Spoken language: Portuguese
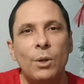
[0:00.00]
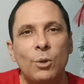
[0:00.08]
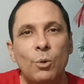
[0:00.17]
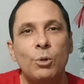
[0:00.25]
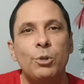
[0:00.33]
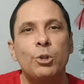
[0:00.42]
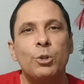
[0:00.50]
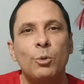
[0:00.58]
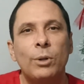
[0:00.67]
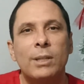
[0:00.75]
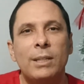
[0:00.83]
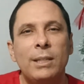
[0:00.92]
E hoje eu
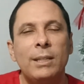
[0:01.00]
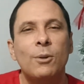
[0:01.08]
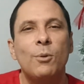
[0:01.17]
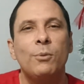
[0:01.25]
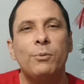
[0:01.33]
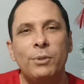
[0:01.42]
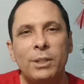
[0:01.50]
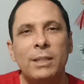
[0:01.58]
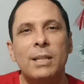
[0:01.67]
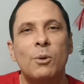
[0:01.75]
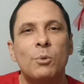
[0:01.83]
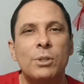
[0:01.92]
estou aqui com
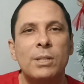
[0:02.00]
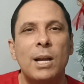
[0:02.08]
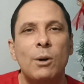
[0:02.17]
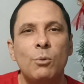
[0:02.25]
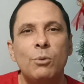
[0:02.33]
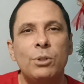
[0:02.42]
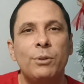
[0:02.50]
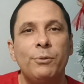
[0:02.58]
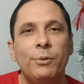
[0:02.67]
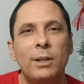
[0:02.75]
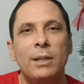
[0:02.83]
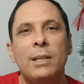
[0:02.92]
vida, com saúde,
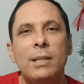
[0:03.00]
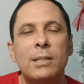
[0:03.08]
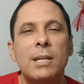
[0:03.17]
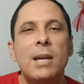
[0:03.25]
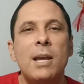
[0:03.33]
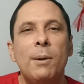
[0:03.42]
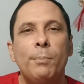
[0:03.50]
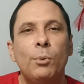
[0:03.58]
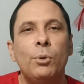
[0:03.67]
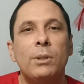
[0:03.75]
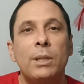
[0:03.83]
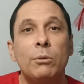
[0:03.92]
feliz
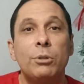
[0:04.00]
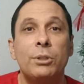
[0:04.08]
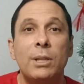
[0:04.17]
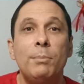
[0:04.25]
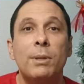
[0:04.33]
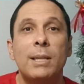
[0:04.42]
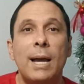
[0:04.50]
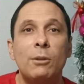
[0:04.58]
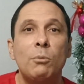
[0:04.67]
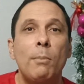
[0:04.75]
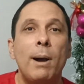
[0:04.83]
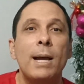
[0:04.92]
por Deus ter me
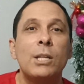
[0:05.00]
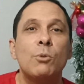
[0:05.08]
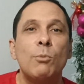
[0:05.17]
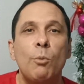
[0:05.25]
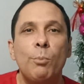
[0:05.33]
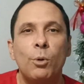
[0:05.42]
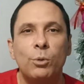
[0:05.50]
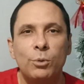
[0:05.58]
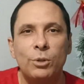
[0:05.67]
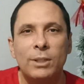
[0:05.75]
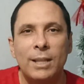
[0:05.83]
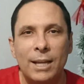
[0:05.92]
dado mais uma
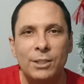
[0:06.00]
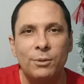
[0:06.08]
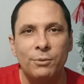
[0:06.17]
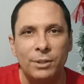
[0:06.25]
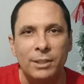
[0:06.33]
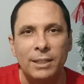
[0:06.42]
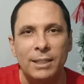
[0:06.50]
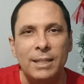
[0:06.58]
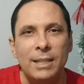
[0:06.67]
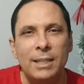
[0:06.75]
oportunidade de vida.